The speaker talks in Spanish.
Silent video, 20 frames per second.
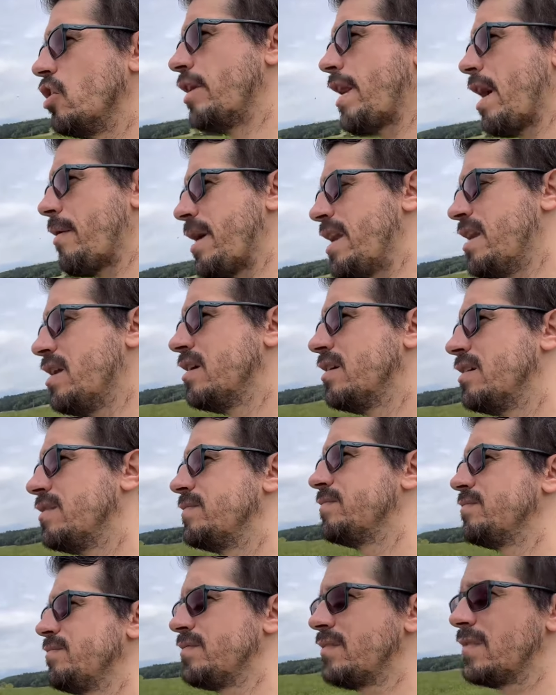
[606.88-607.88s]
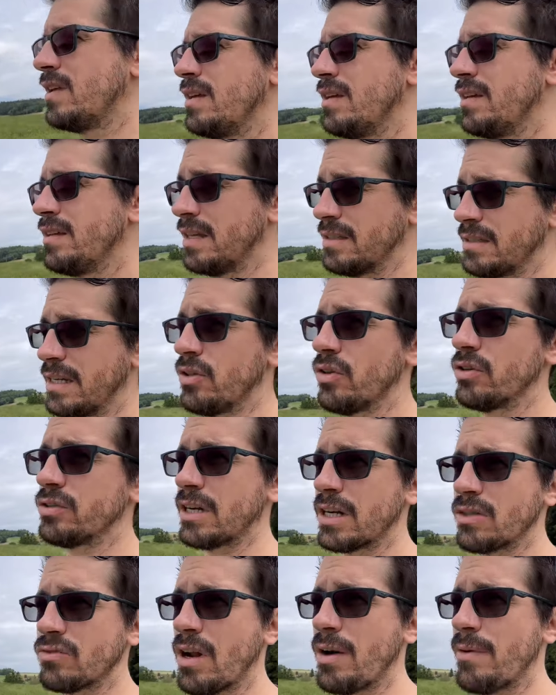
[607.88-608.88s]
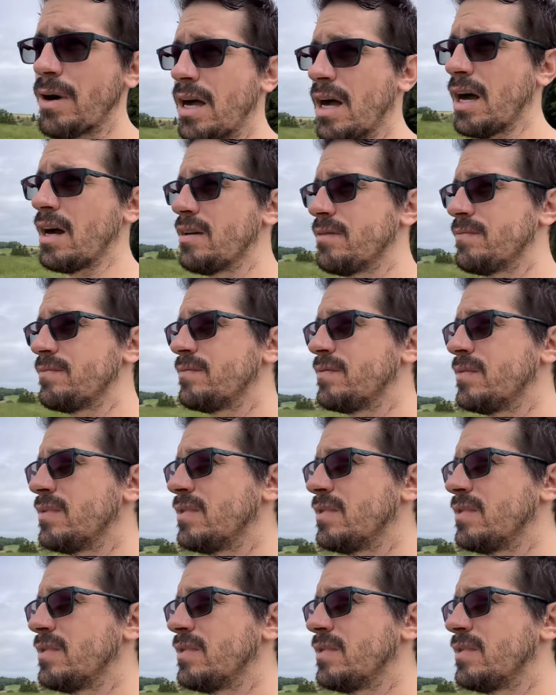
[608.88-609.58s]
Luna, ven. Se ha ido detrás de una vaca.